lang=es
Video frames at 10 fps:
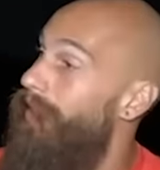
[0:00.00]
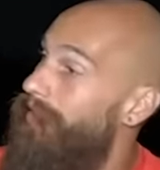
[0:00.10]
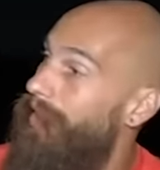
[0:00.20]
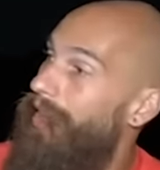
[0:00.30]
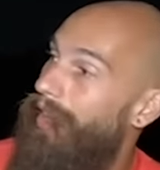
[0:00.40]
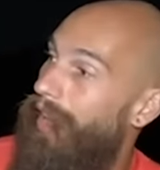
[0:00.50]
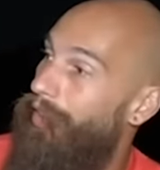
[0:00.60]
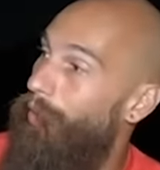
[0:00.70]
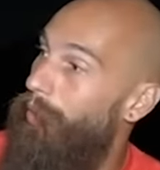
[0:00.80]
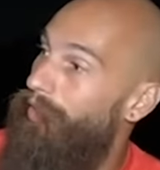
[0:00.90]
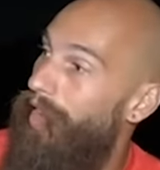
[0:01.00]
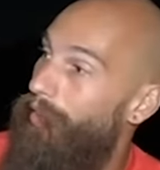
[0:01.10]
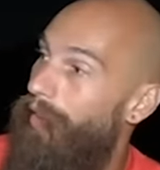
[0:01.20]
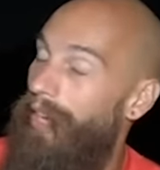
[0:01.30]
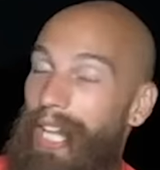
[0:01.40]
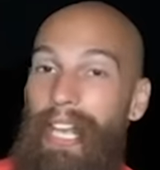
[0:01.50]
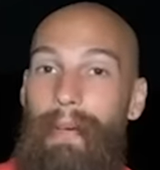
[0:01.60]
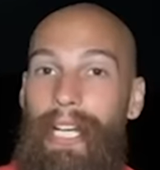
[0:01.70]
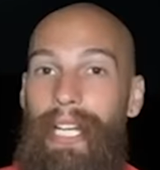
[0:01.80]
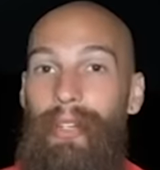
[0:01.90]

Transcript: nada más ando volteando a la banca